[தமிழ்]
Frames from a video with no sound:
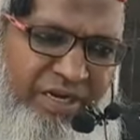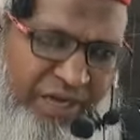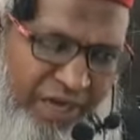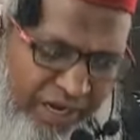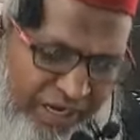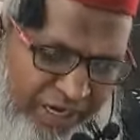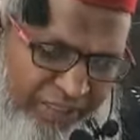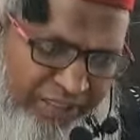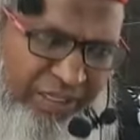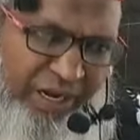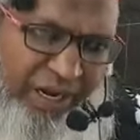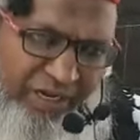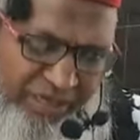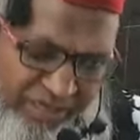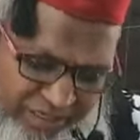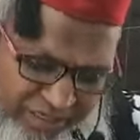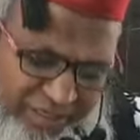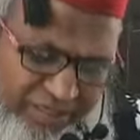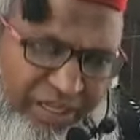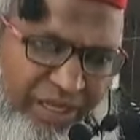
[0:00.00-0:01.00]
நான் அந்த
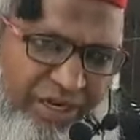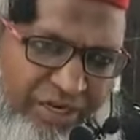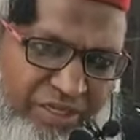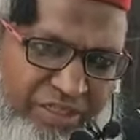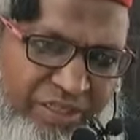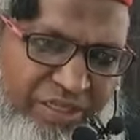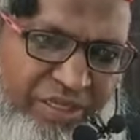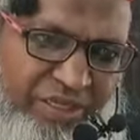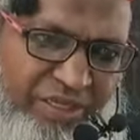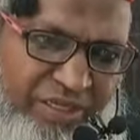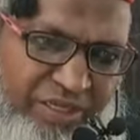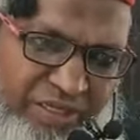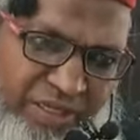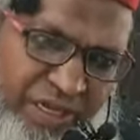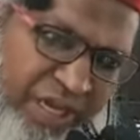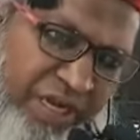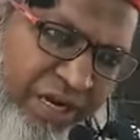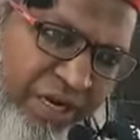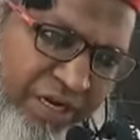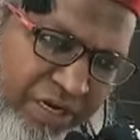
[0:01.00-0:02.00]
அடிக்கு தகுதி
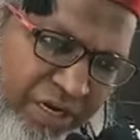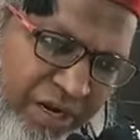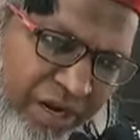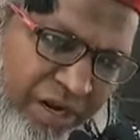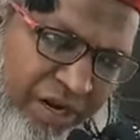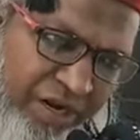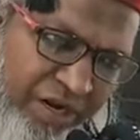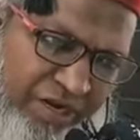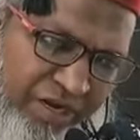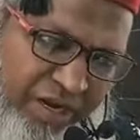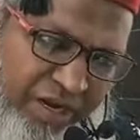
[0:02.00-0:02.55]
ஏனென்றால்